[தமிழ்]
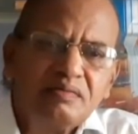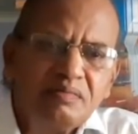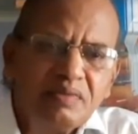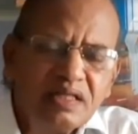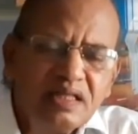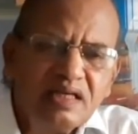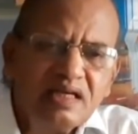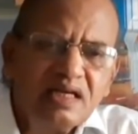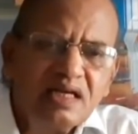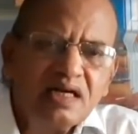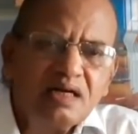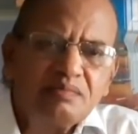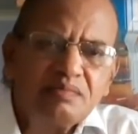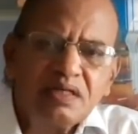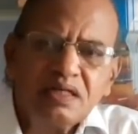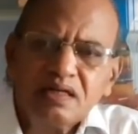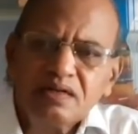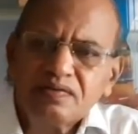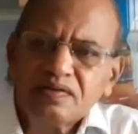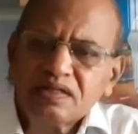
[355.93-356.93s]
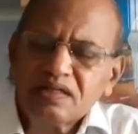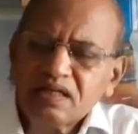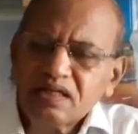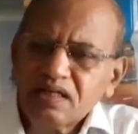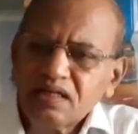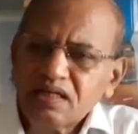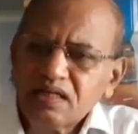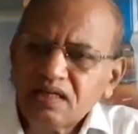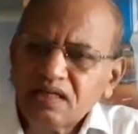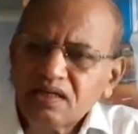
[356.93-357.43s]
மதிக்காமல் அவற்றை
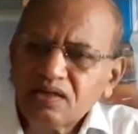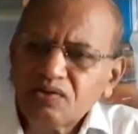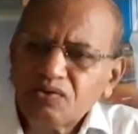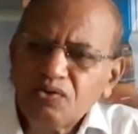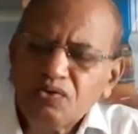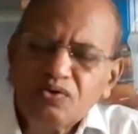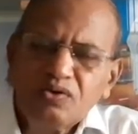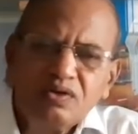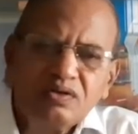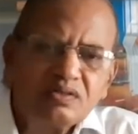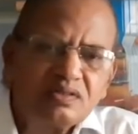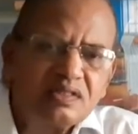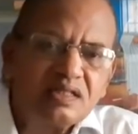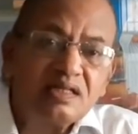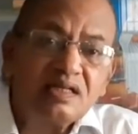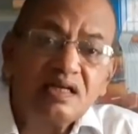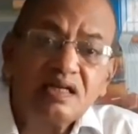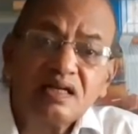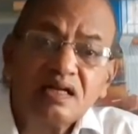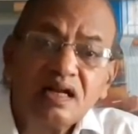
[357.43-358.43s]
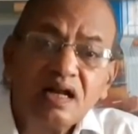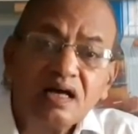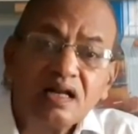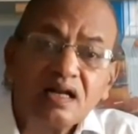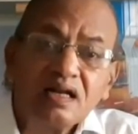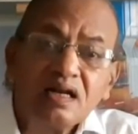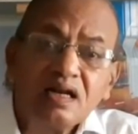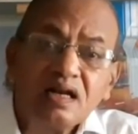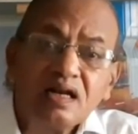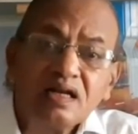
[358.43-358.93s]
கொன்று
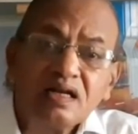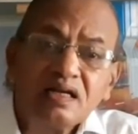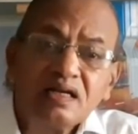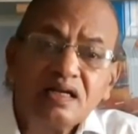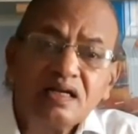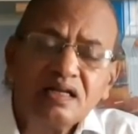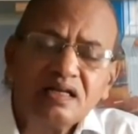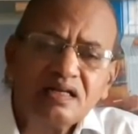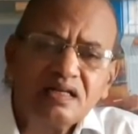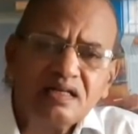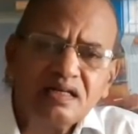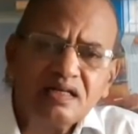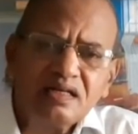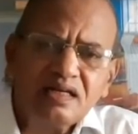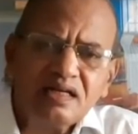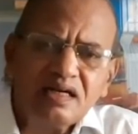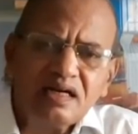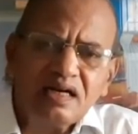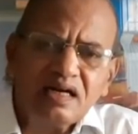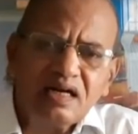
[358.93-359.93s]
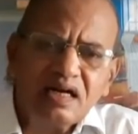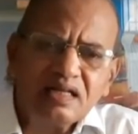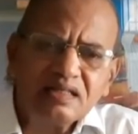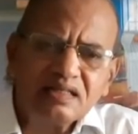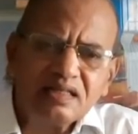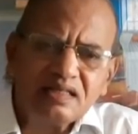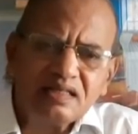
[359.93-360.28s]
தின்கின்றார்கள் என்று அந்த